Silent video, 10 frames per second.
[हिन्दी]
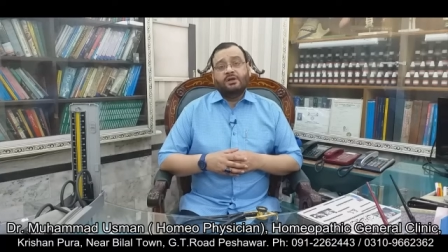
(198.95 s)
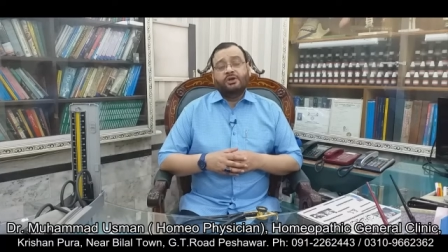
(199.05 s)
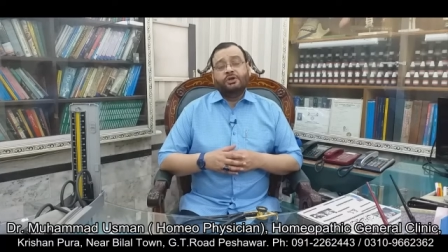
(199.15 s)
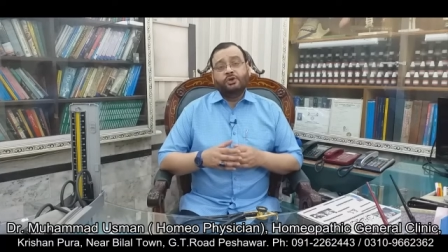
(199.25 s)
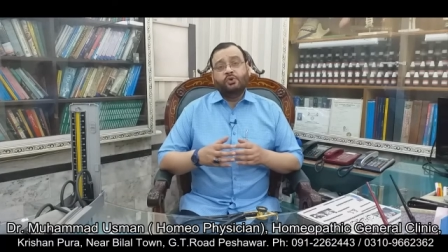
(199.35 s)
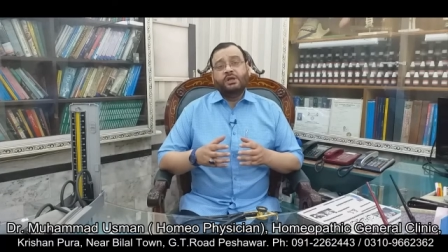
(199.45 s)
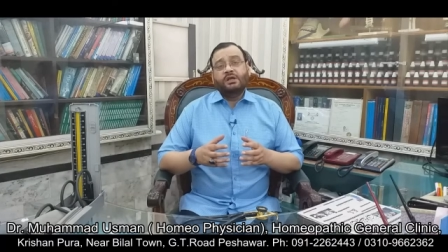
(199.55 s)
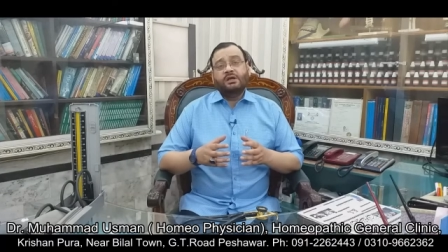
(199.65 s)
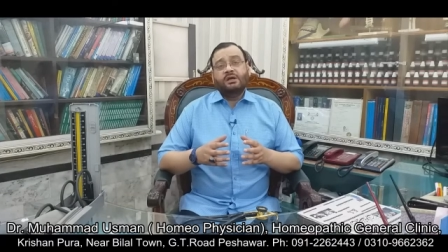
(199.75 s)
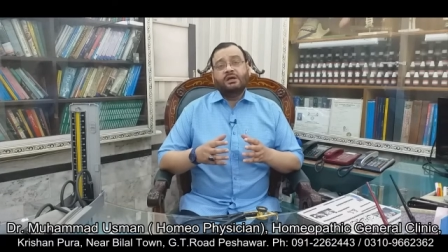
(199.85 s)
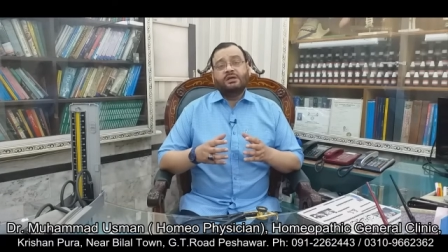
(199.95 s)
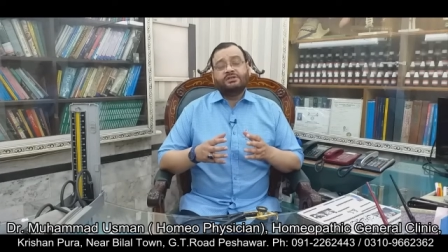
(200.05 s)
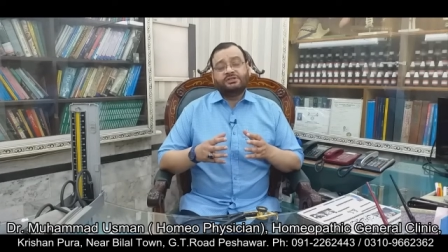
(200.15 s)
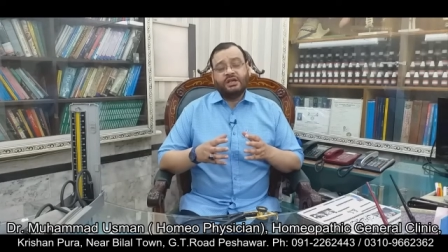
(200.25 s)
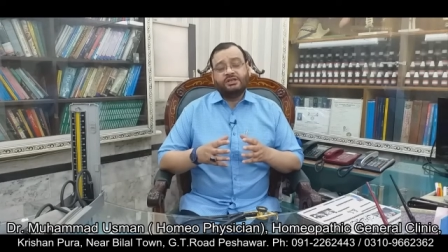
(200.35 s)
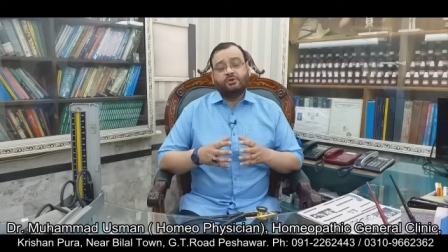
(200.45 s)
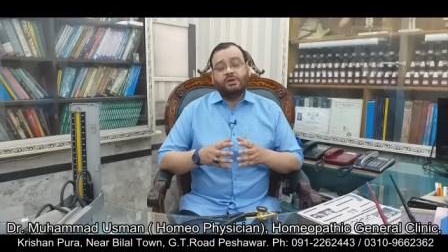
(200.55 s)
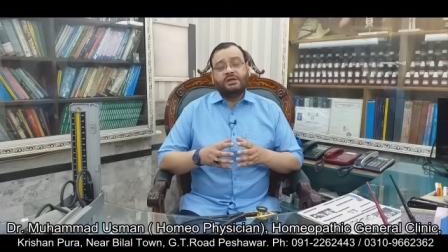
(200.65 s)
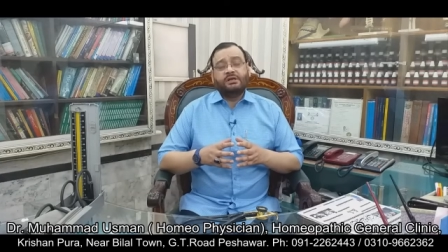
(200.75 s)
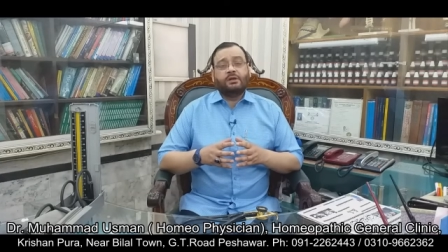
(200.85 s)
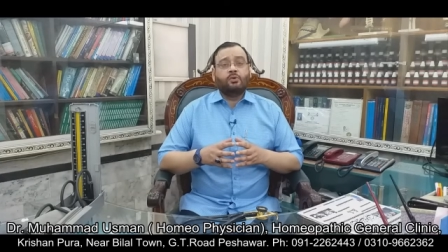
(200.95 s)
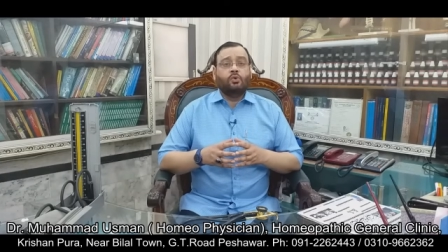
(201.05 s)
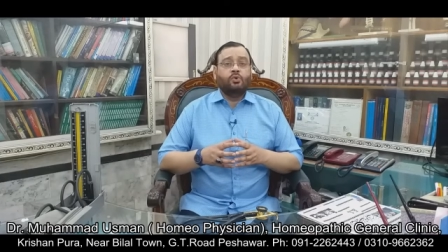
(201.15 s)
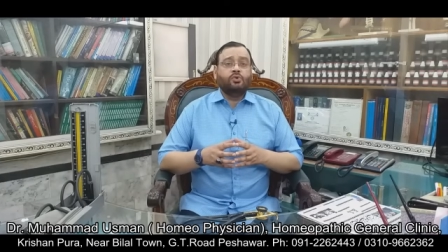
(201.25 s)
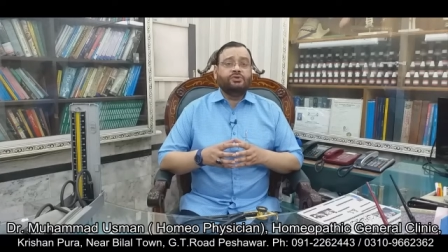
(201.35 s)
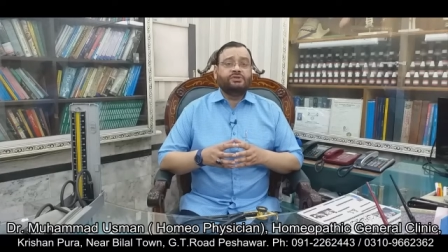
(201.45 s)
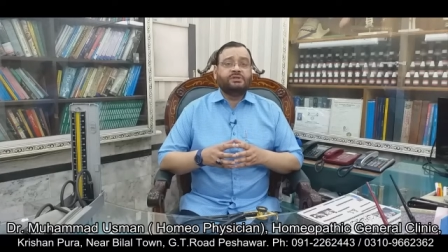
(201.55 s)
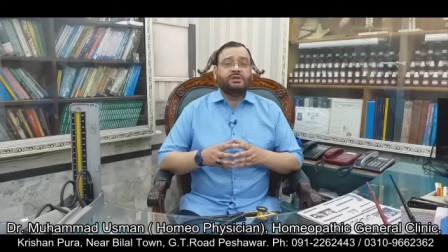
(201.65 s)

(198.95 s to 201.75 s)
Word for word: ड्यूरिंग सेक्सुअल इंटरकोर्स